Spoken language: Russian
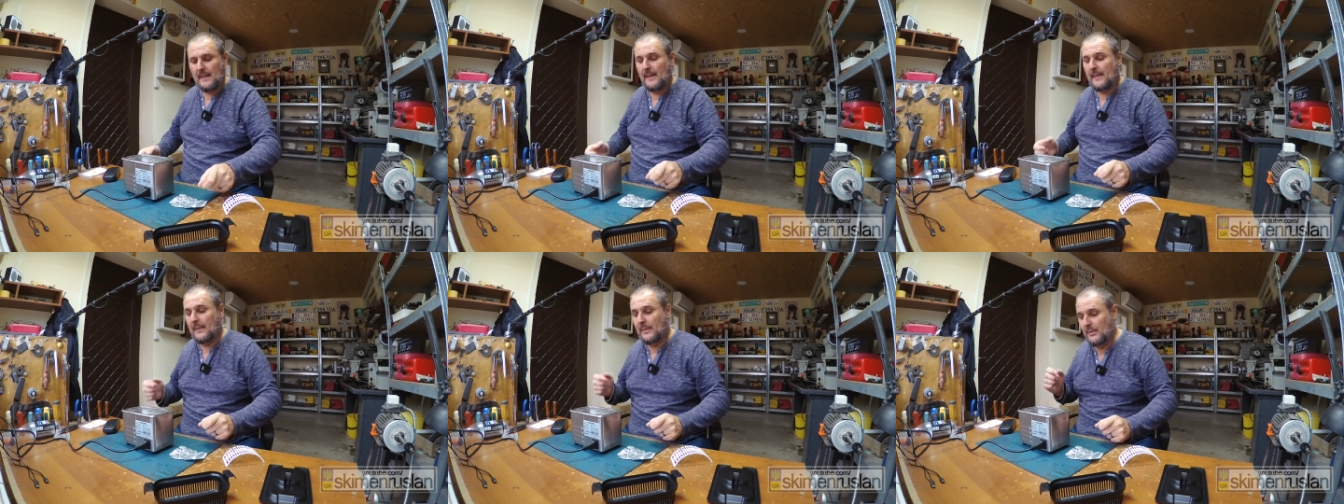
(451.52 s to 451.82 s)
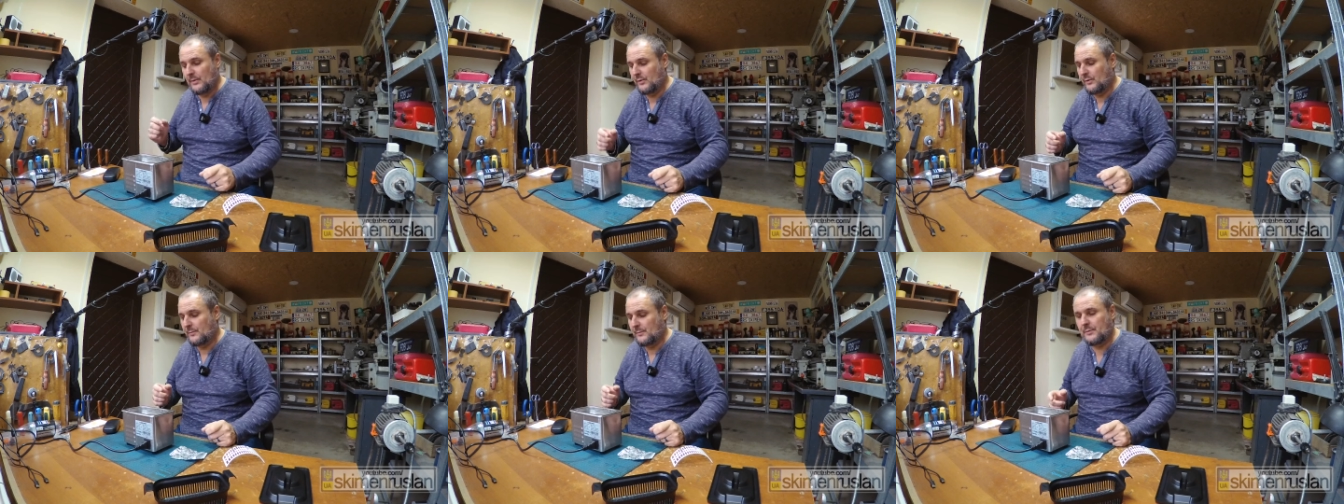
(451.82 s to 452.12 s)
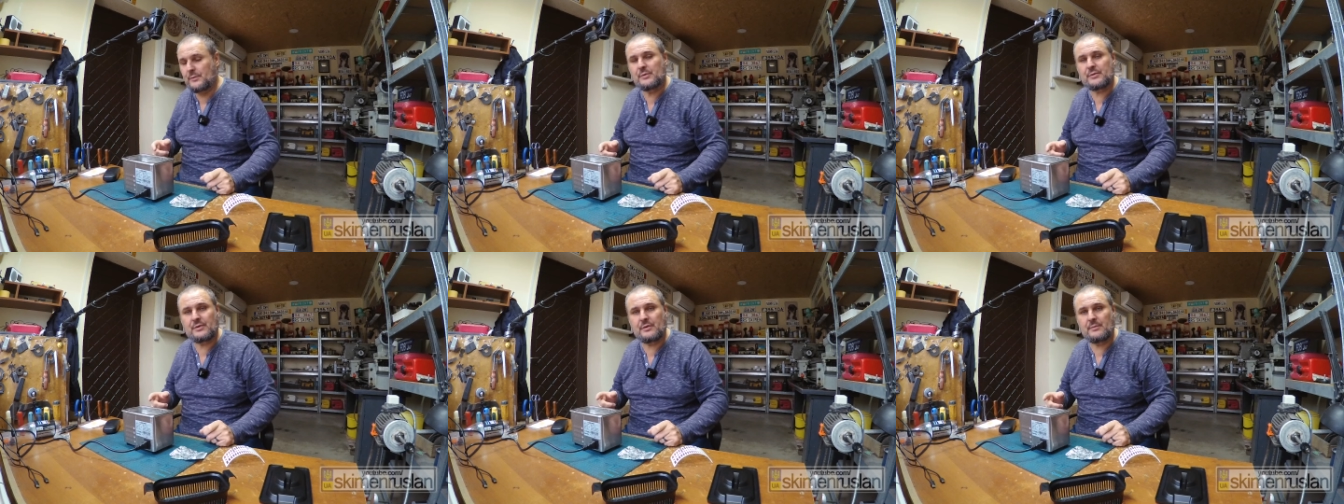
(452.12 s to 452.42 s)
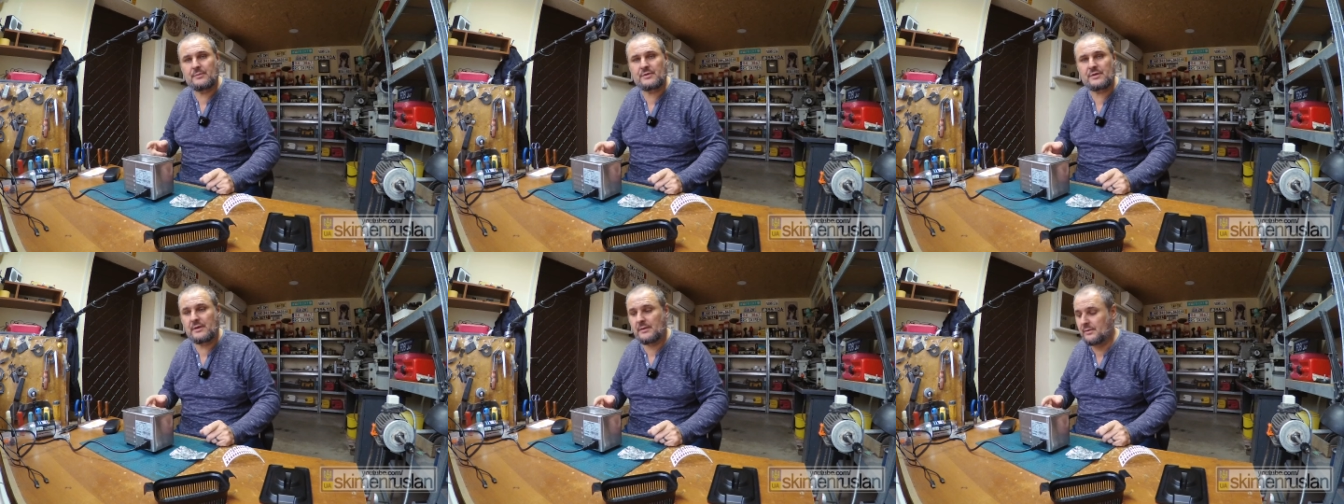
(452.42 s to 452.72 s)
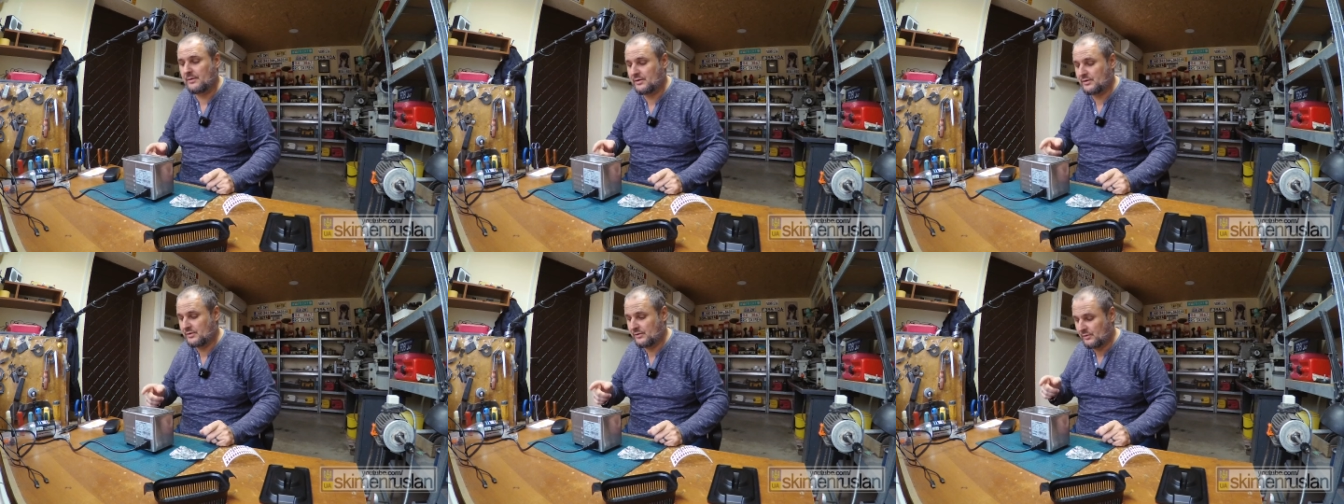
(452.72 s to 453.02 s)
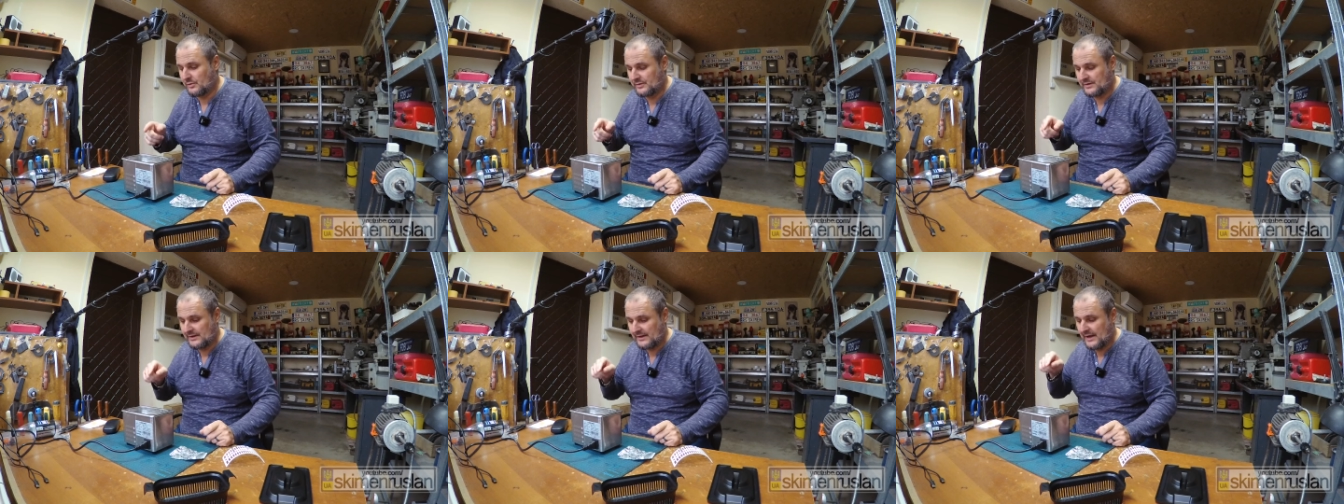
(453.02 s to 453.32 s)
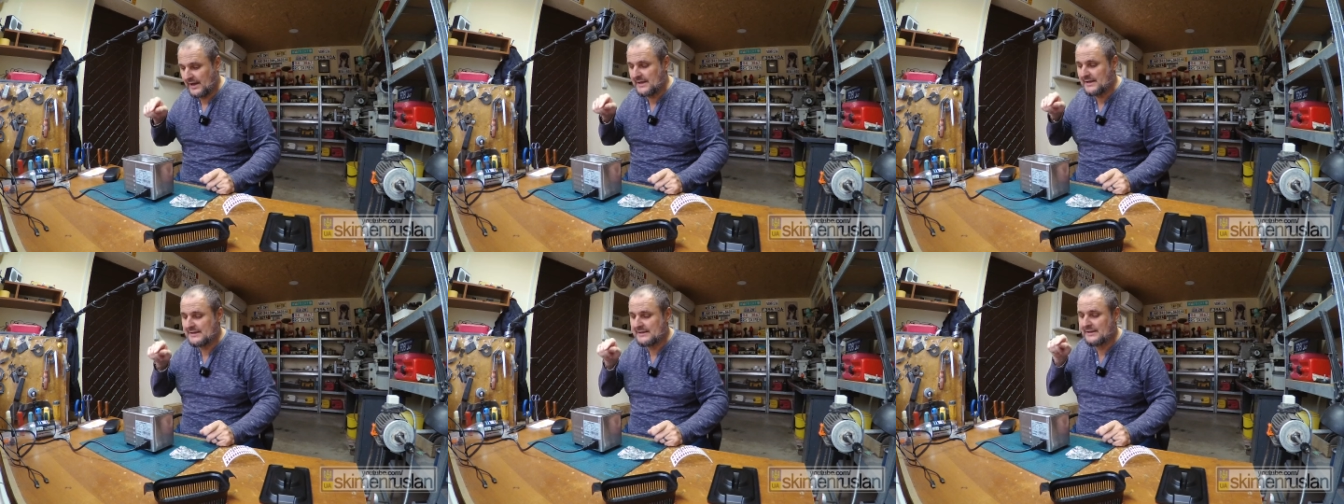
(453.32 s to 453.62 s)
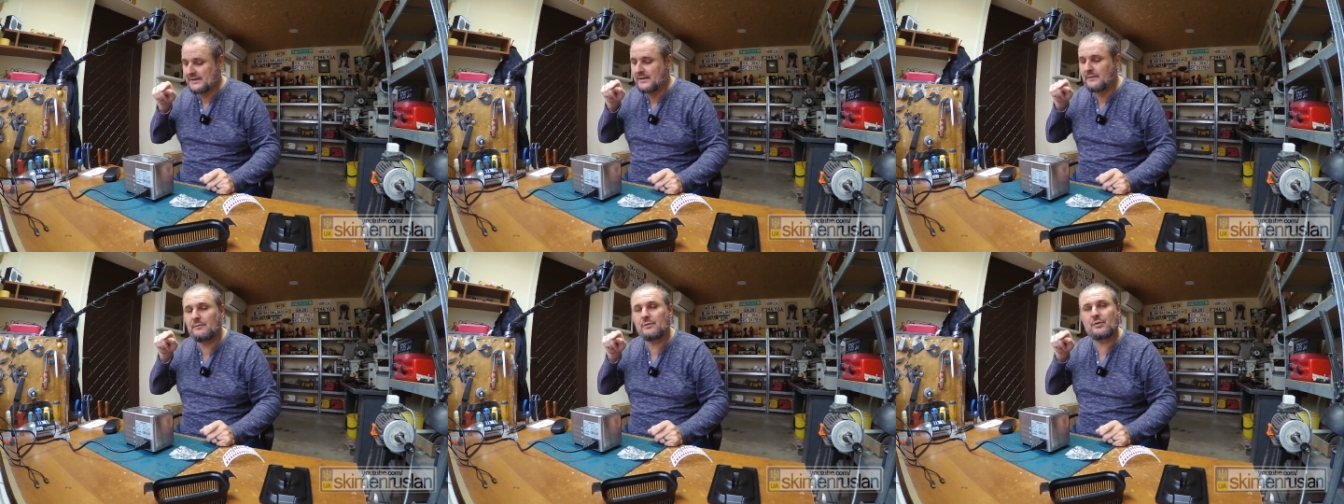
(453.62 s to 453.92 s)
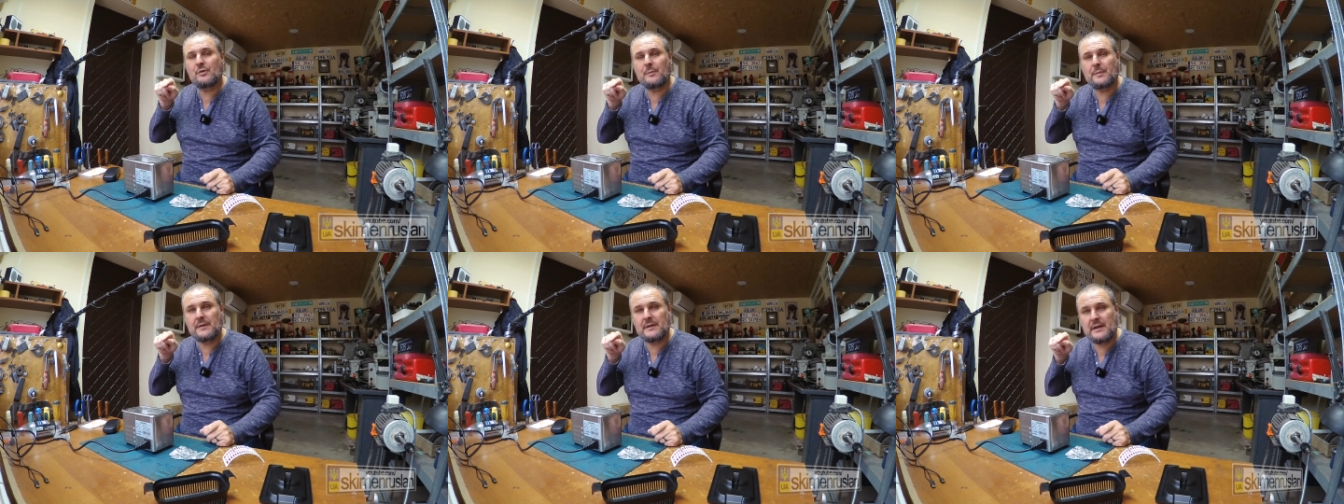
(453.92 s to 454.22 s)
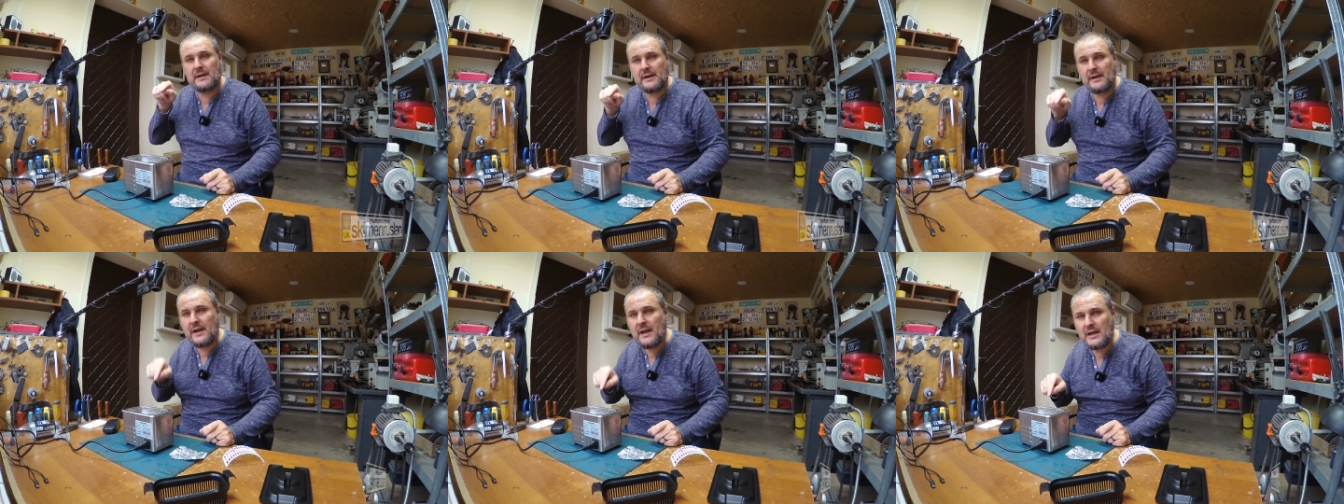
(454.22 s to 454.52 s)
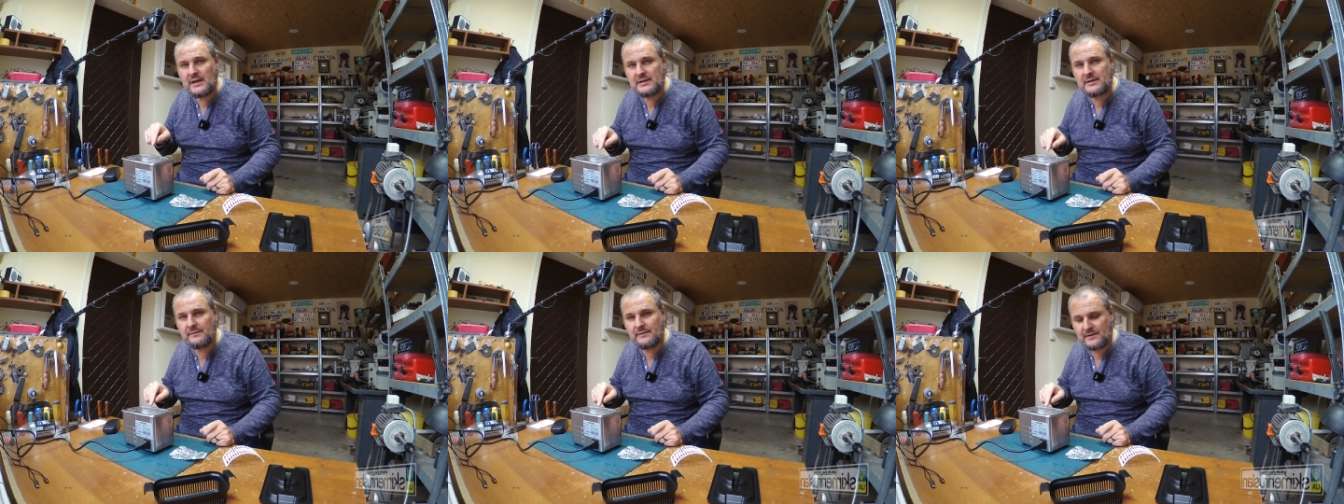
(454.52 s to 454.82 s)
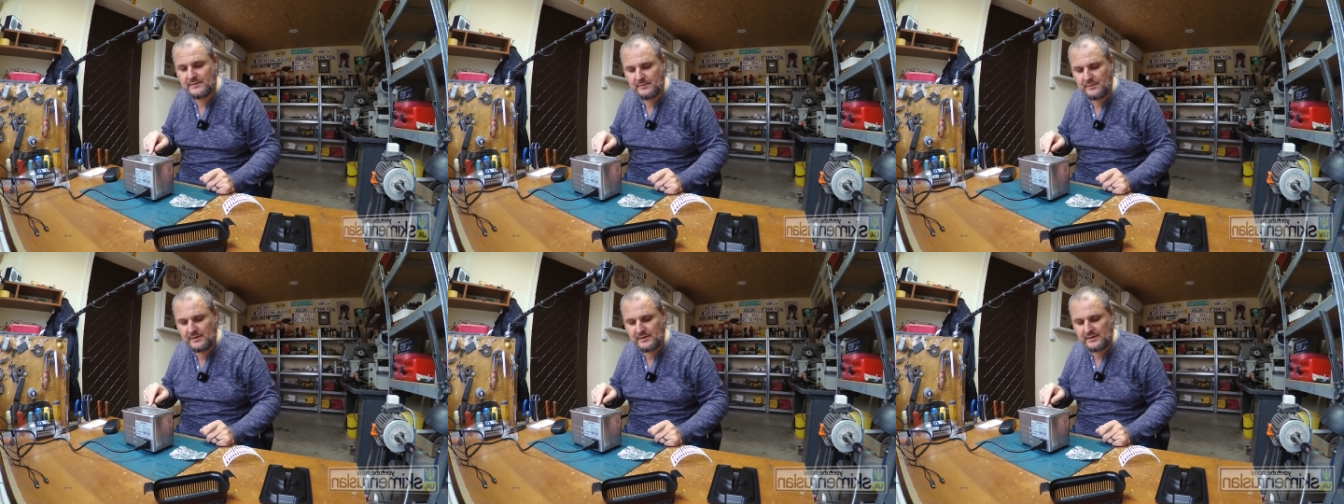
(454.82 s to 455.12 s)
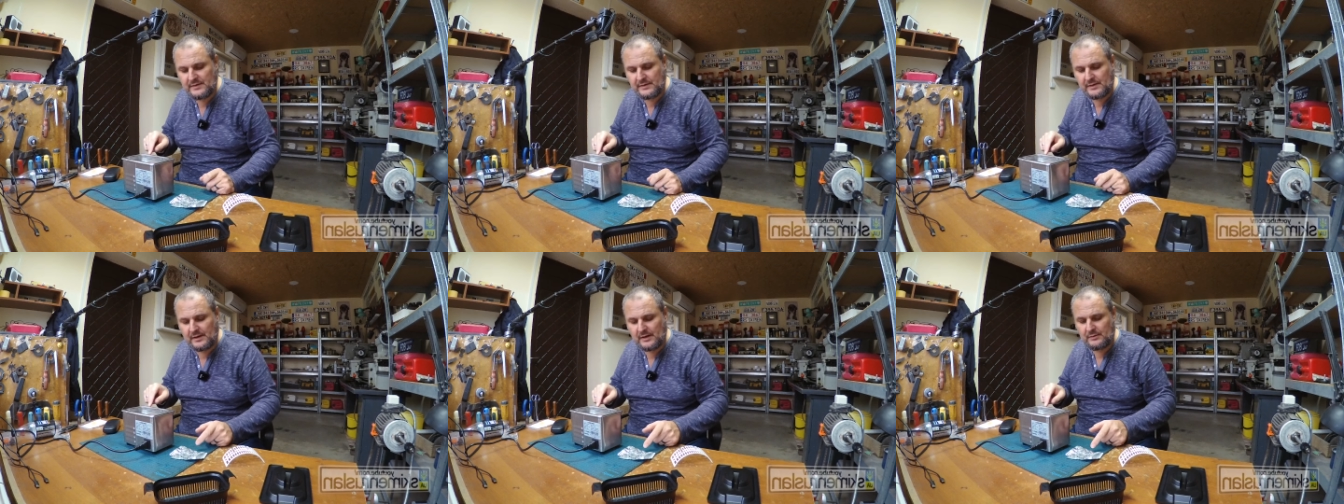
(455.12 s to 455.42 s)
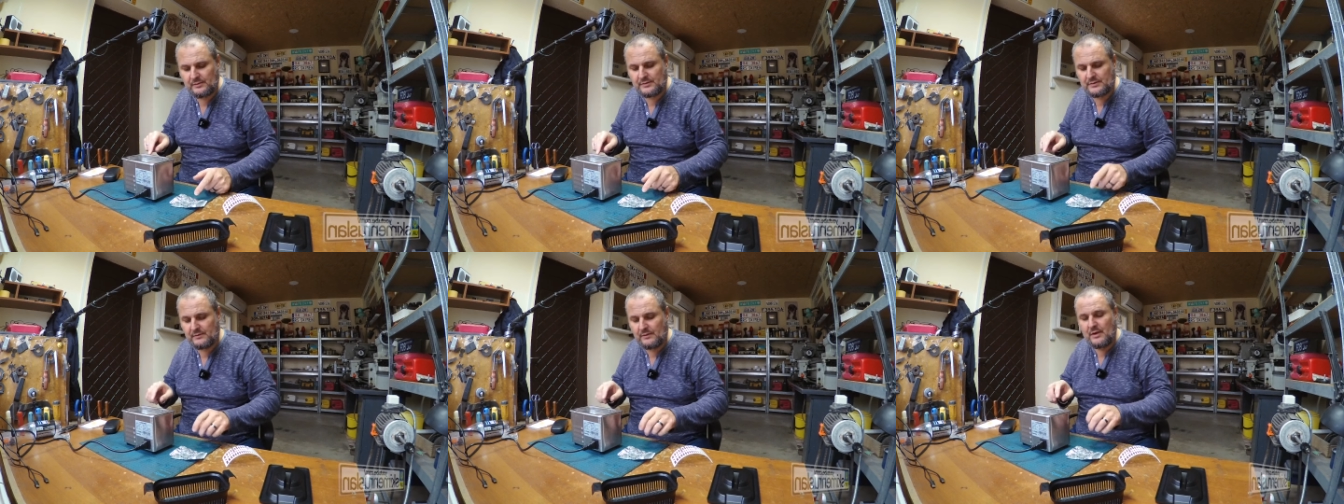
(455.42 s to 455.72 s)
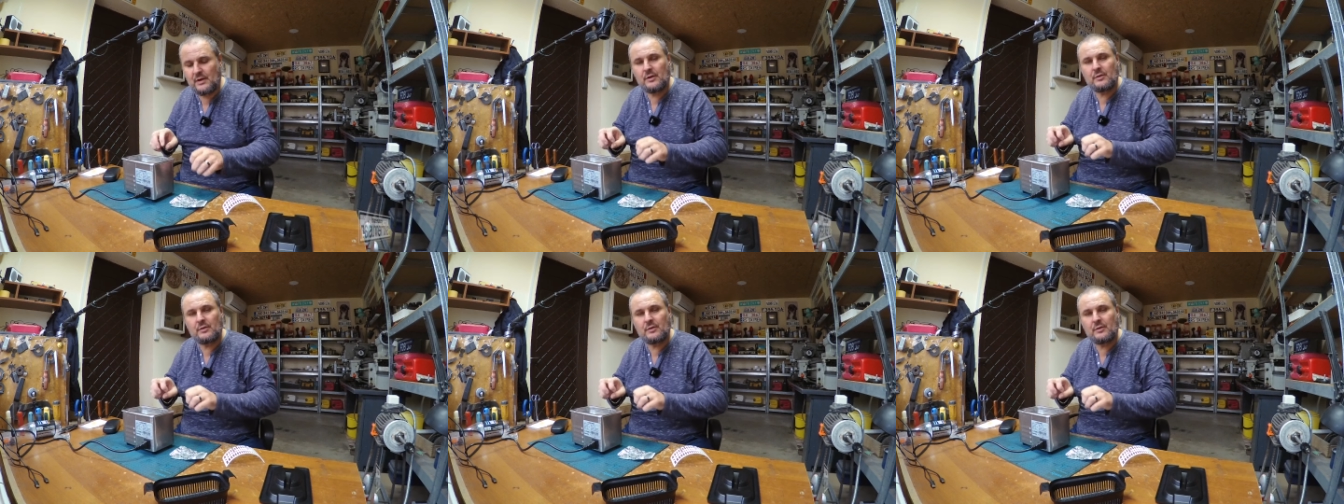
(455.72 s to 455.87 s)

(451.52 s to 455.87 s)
Ну и плюс Ромчик говорит, что Русик, а если ты воду подогреешь до 80 градусов,